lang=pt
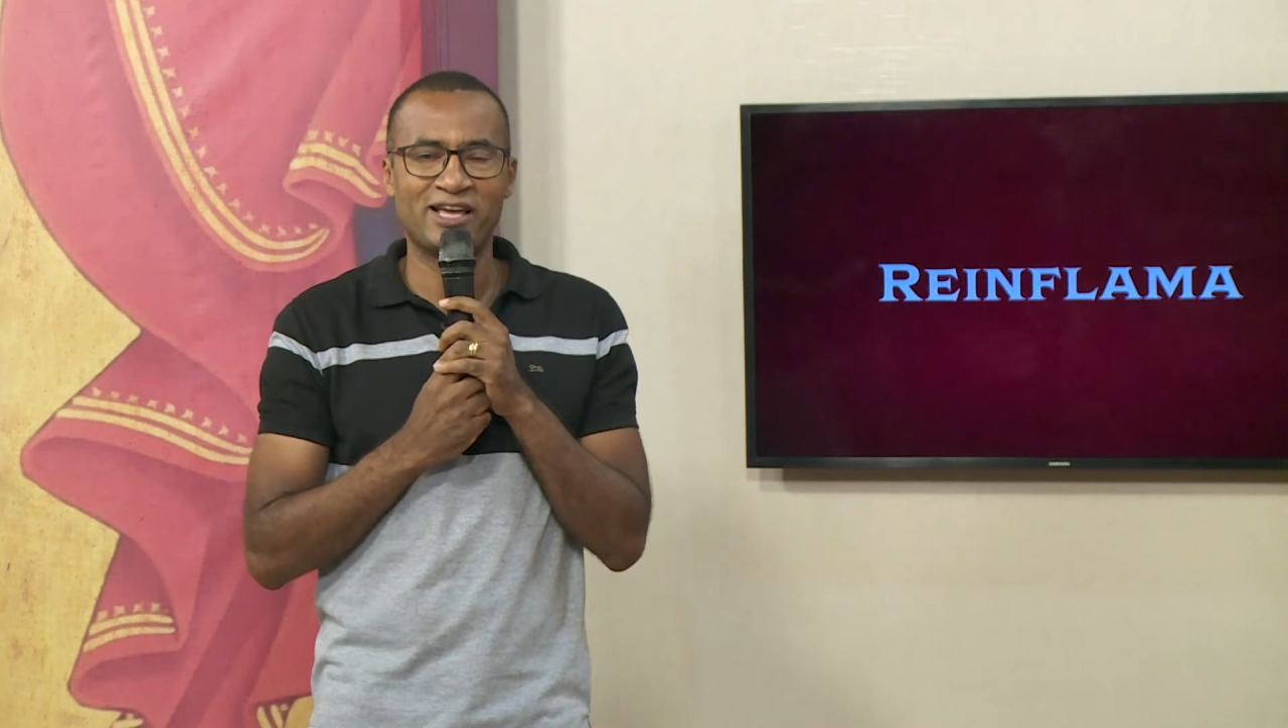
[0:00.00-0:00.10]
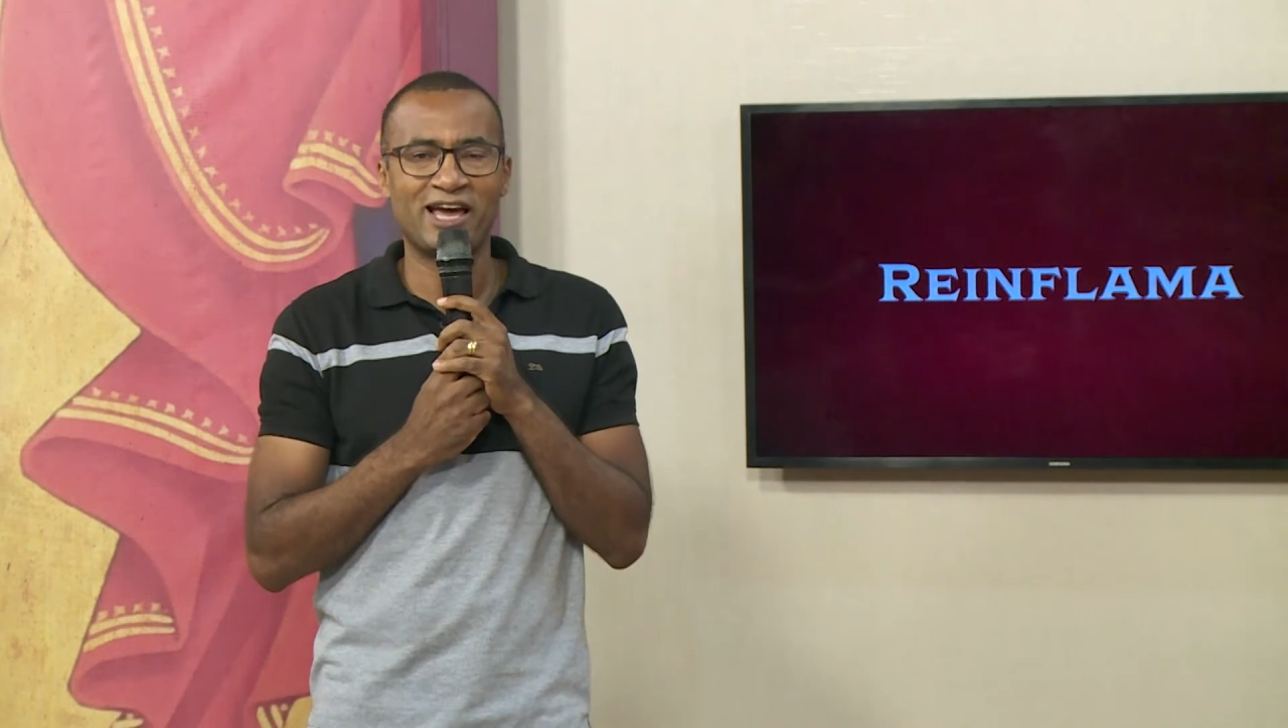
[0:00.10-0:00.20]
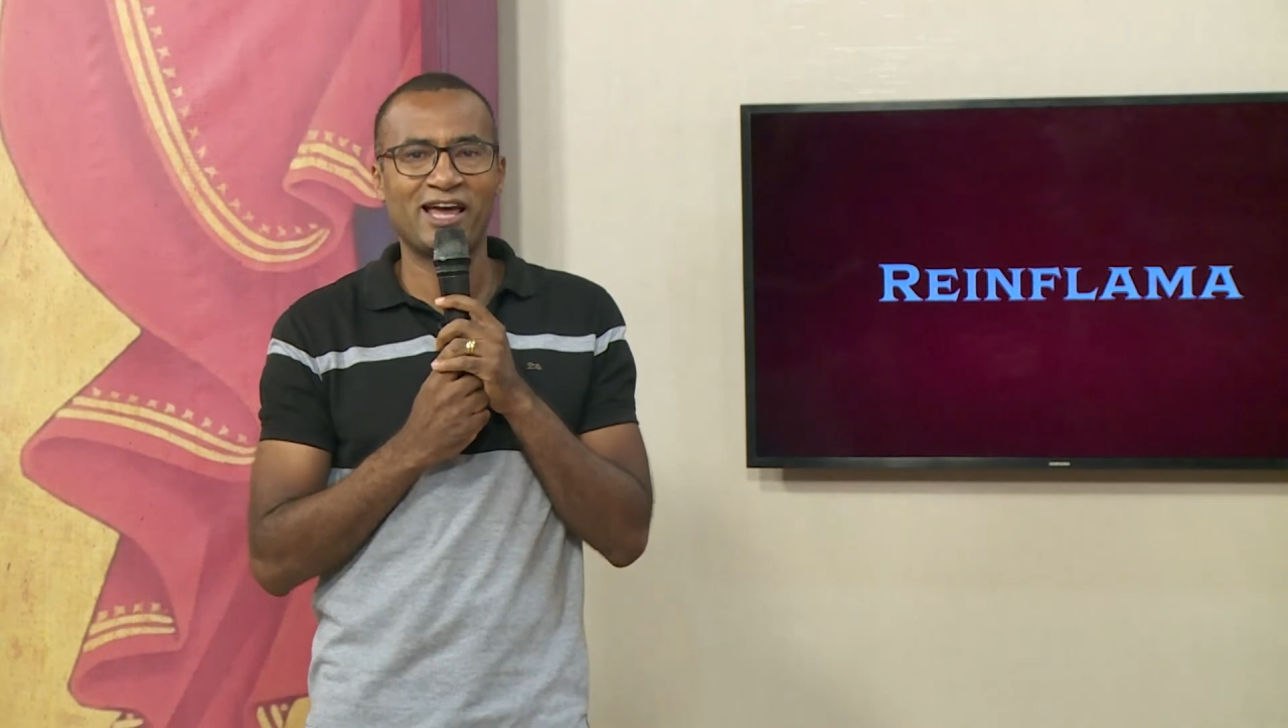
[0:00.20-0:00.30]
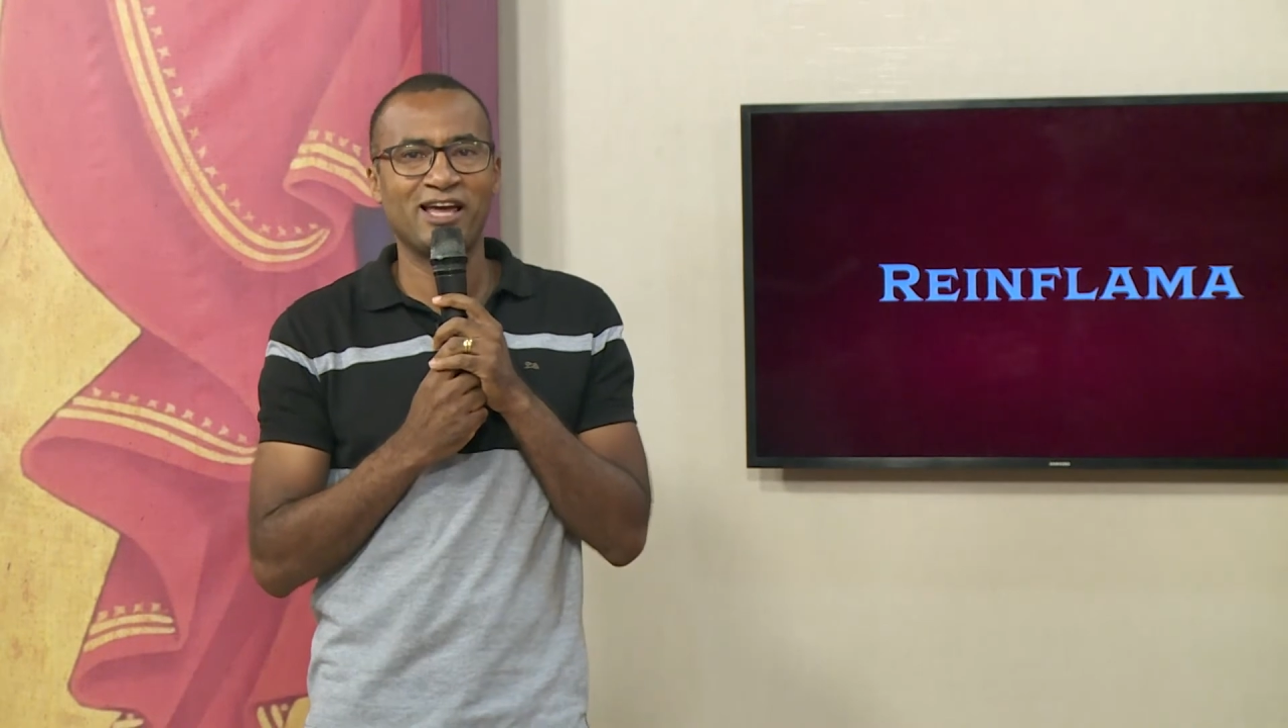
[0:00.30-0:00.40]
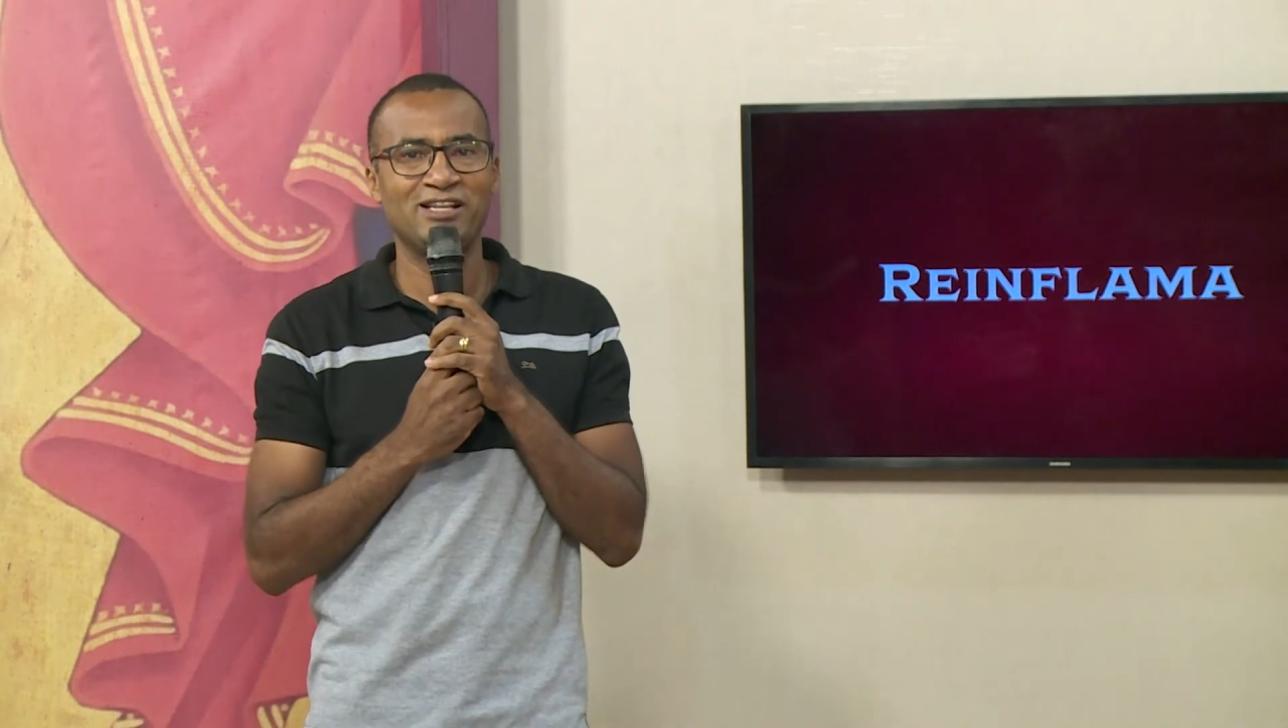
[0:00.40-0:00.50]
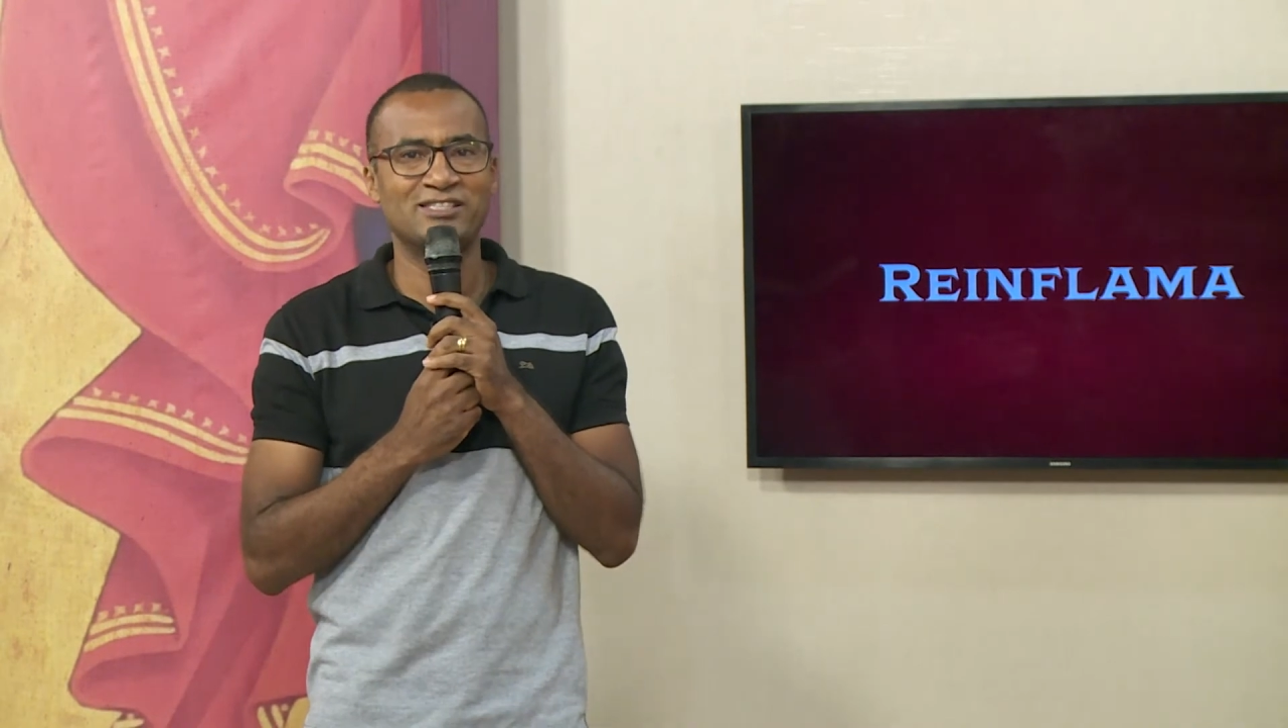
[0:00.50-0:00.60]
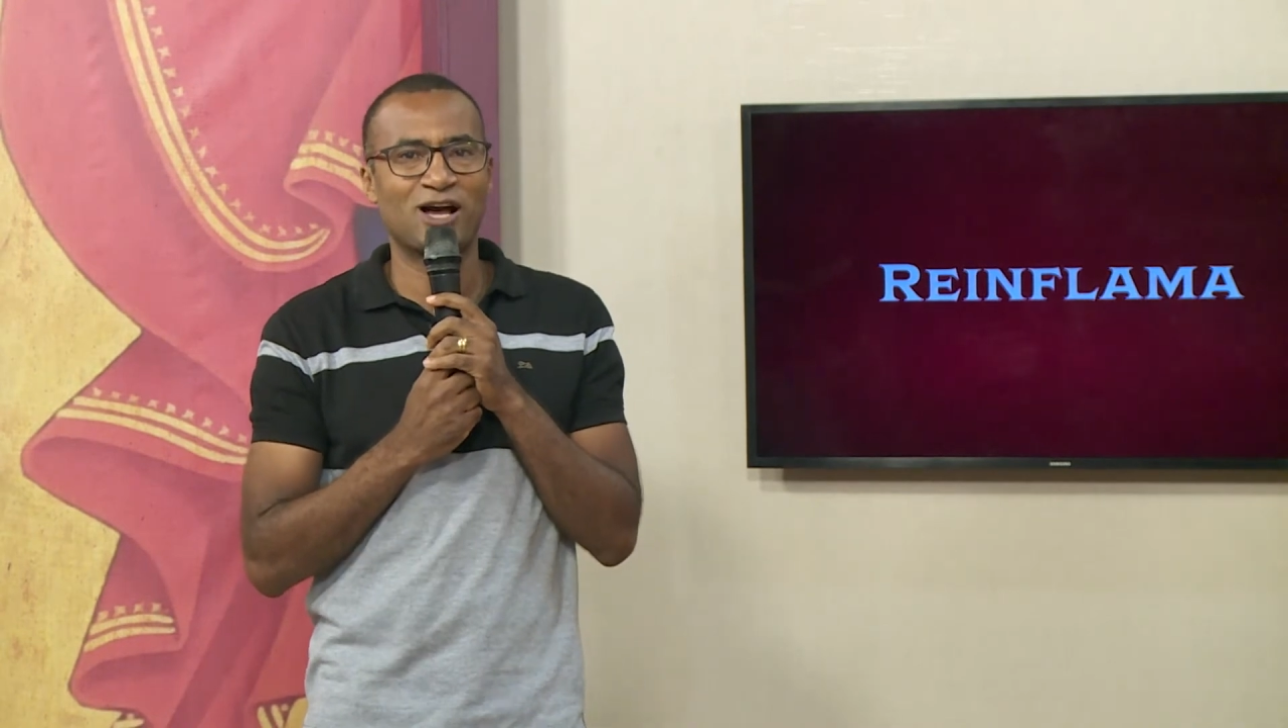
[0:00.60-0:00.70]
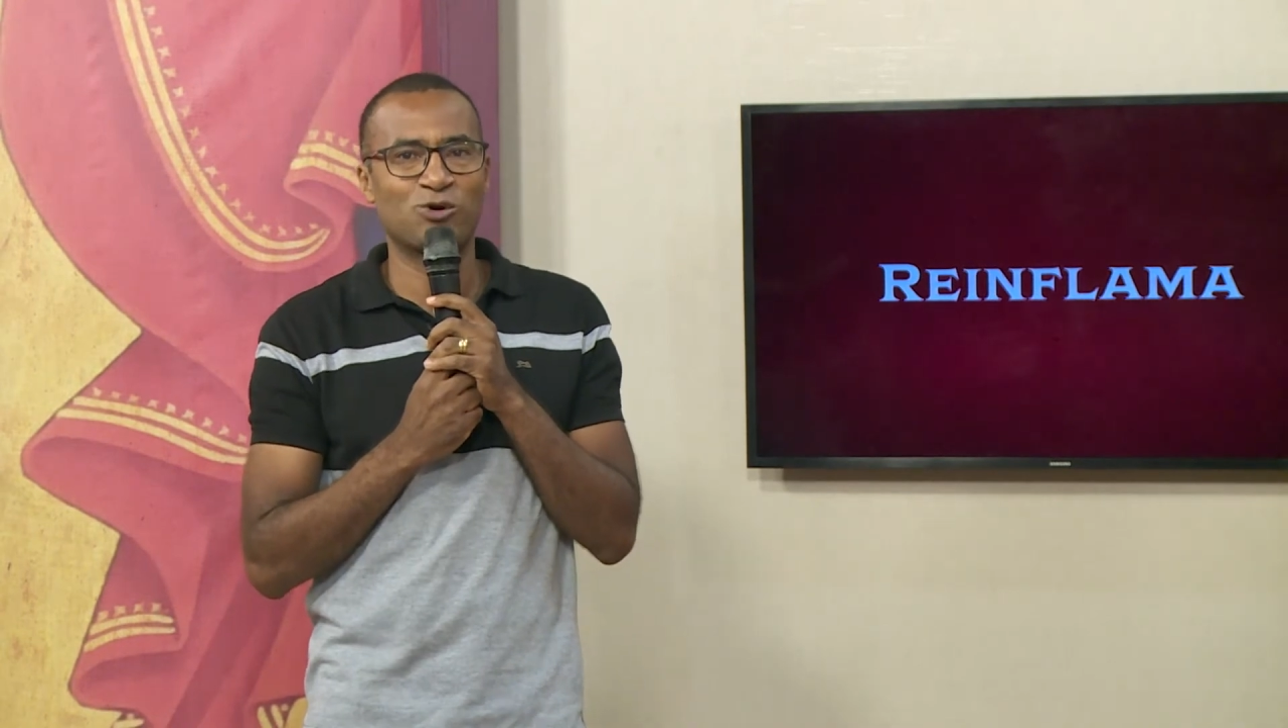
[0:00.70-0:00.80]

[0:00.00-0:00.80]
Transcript: quer realizar